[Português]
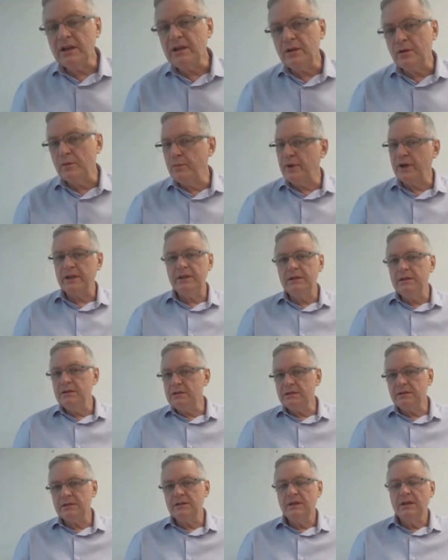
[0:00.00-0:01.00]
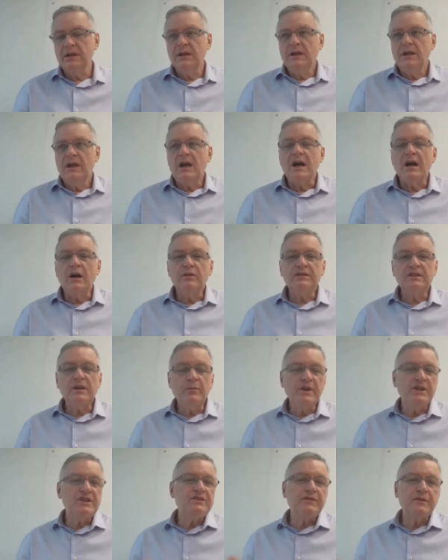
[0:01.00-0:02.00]
que é um país
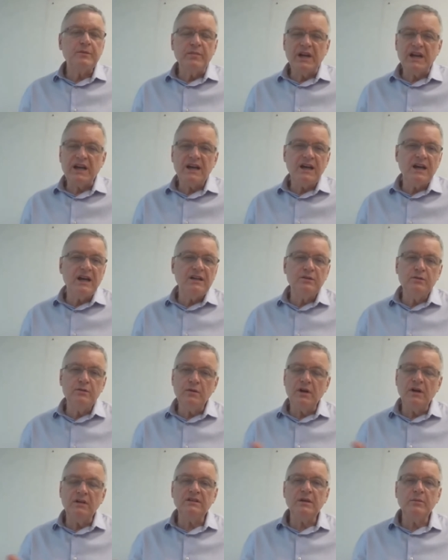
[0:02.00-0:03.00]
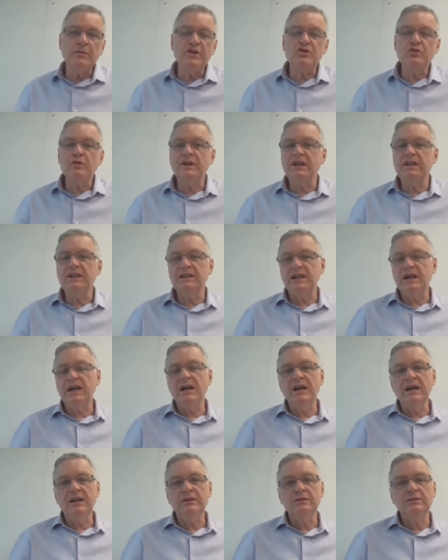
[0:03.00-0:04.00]
altamente fibrado, altamente
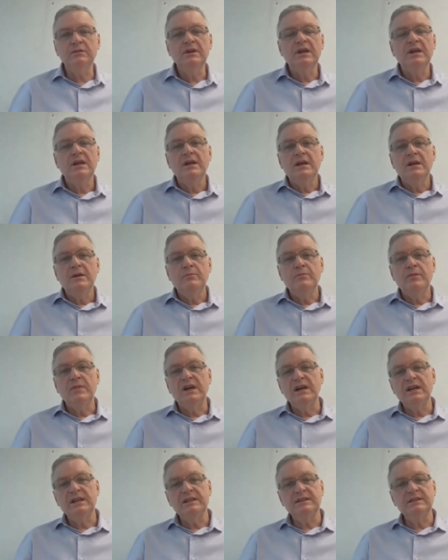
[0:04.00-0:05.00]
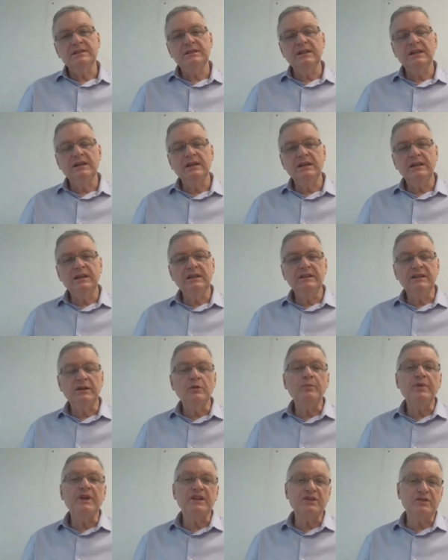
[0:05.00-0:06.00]
conectado, mas é, que tem
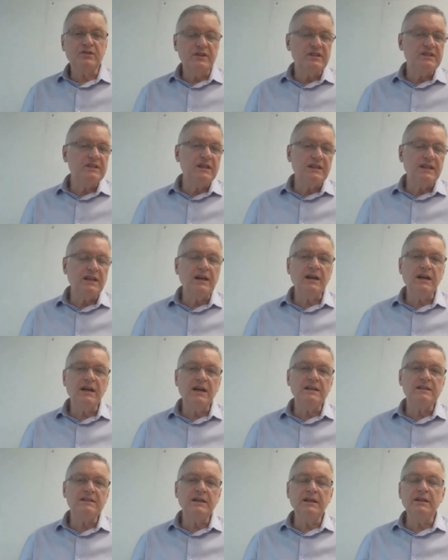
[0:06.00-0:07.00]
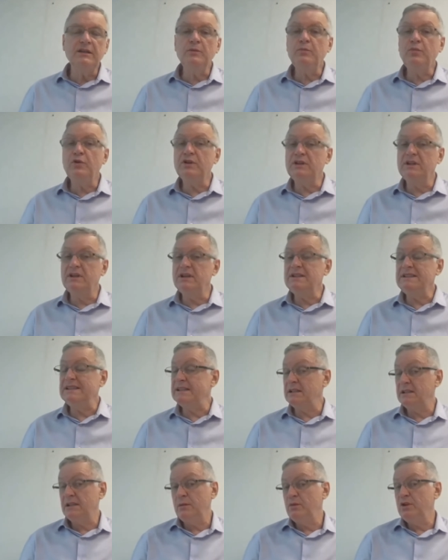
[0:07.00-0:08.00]
operações de DTHs ainda importantes,
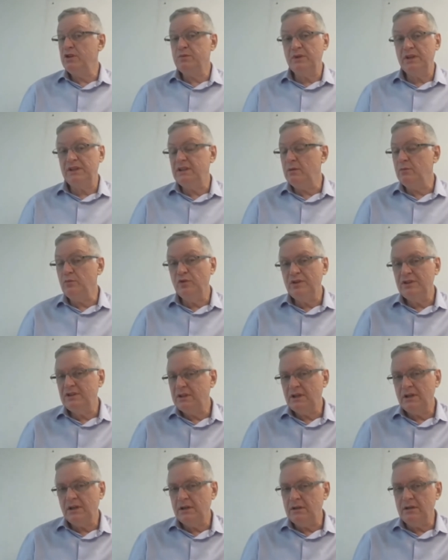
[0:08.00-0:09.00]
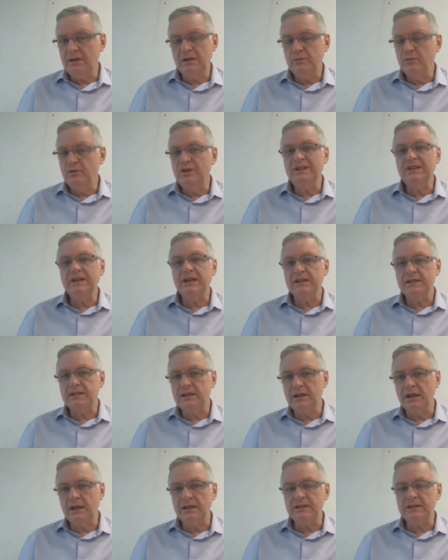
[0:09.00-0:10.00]
exatamente porque tem muita, muita
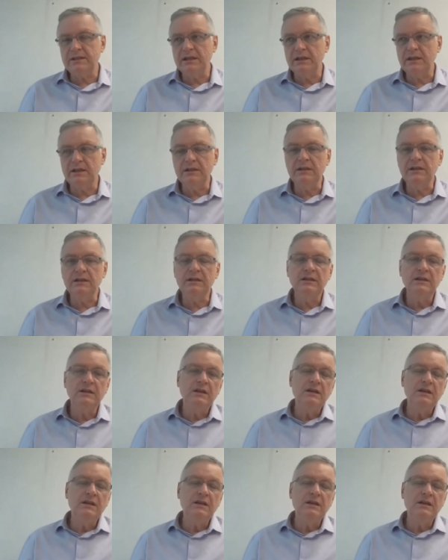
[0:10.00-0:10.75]
residência ainda